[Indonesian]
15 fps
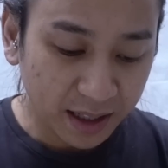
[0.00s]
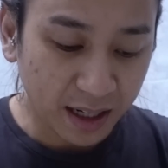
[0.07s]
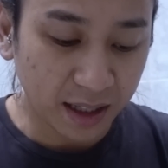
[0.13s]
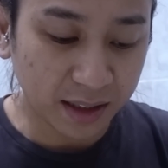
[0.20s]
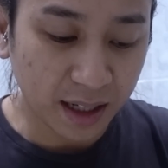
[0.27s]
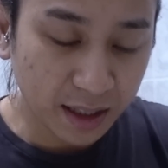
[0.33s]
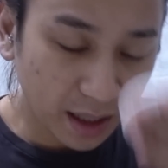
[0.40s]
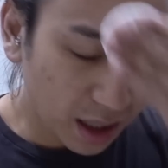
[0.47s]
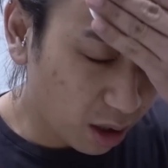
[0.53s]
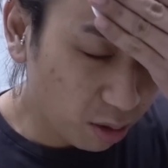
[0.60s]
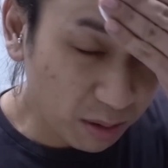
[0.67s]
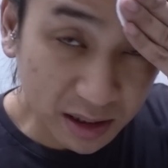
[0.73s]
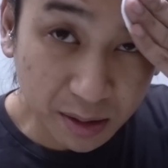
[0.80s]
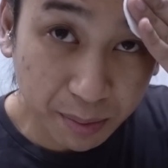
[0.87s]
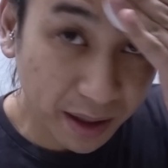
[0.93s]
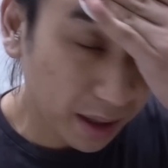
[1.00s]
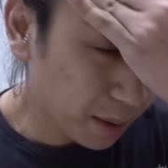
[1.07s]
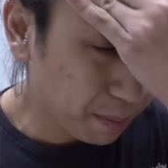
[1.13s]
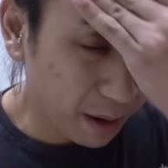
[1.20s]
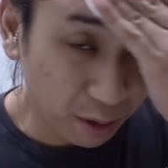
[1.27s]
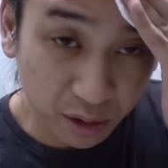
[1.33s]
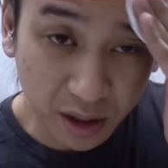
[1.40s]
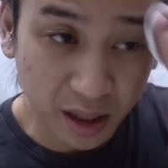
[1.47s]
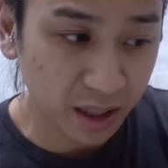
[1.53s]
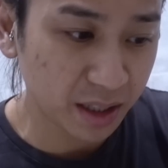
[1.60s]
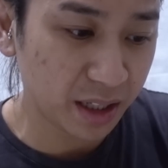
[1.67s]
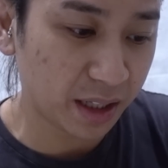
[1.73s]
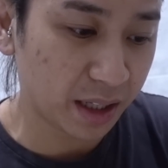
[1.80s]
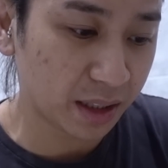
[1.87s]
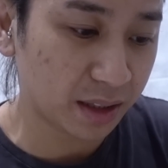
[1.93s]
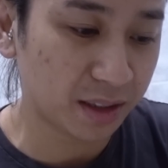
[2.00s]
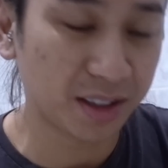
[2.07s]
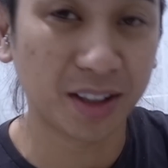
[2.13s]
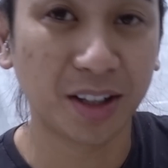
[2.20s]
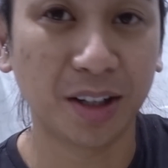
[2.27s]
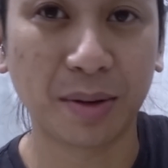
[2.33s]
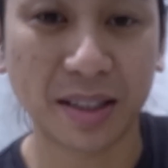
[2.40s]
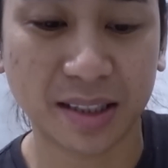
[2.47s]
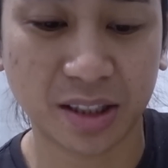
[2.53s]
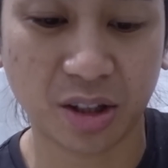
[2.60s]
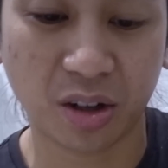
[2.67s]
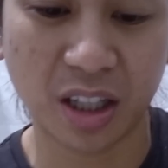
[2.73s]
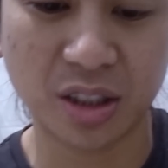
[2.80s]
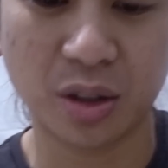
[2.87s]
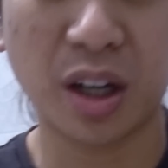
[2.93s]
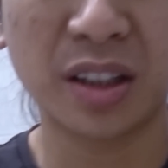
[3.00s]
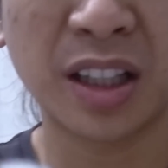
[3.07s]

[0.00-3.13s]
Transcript: karena tadi kan aku masih pakai powder dikit tuh masih coklat coklat